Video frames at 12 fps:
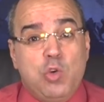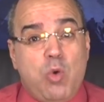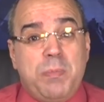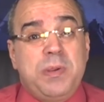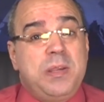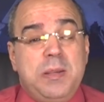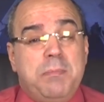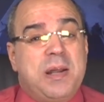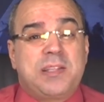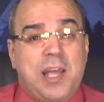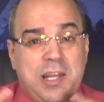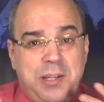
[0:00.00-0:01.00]

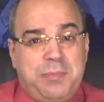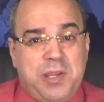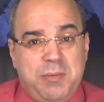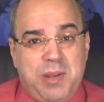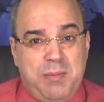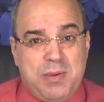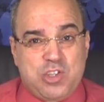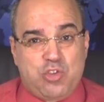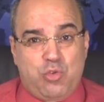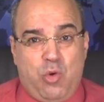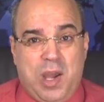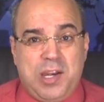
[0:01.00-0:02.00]
وبمطالبهم
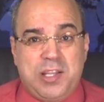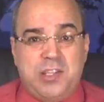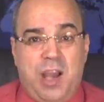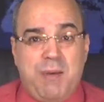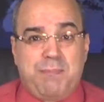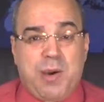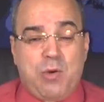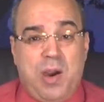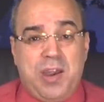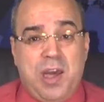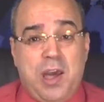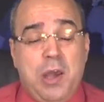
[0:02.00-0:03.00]
المشروعة التي عبروا
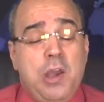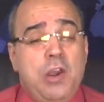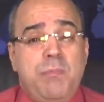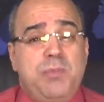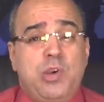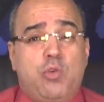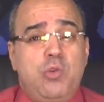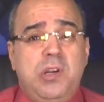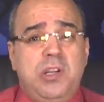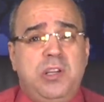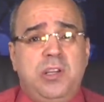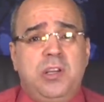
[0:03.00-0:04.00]
عنها
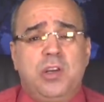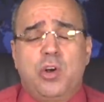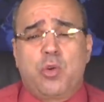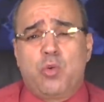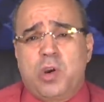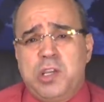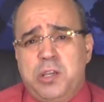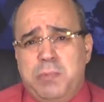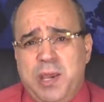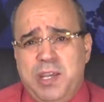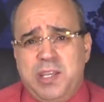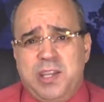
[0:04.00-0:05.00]
بكل رقي
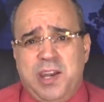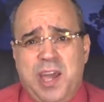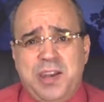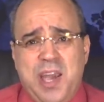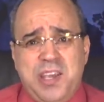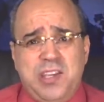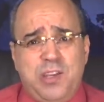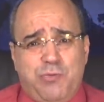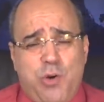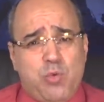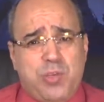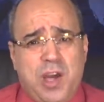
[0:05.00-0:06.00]
بعيدا عن أي
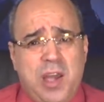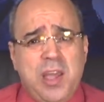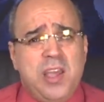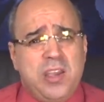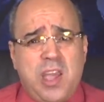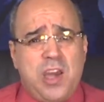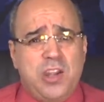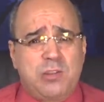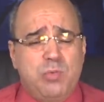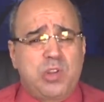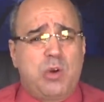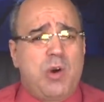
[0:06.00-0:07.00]
فوضى
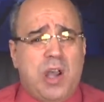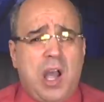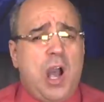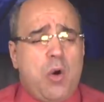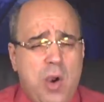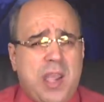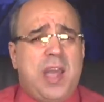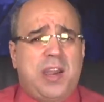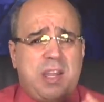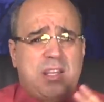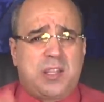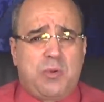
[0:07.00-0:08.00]
كانت متوقعة
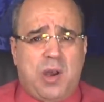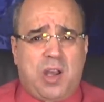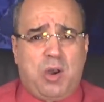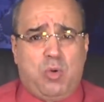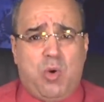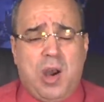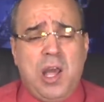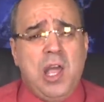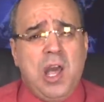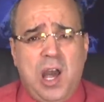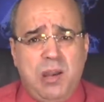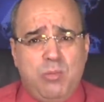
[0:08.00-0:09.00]
وكان يتوقعها
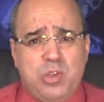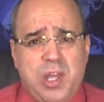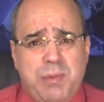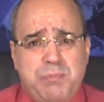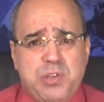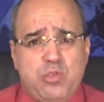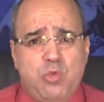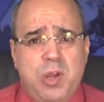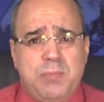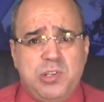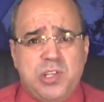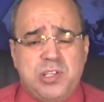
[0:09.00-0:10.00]

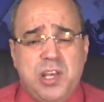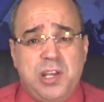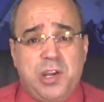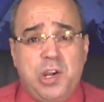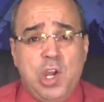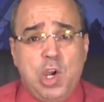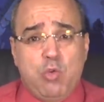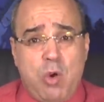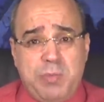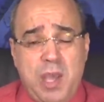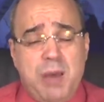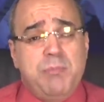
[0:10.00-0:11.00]
المتربصون بالجزائر
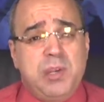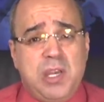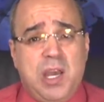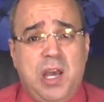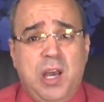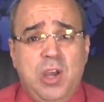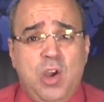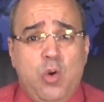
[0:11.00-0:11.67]
وبأمن امنها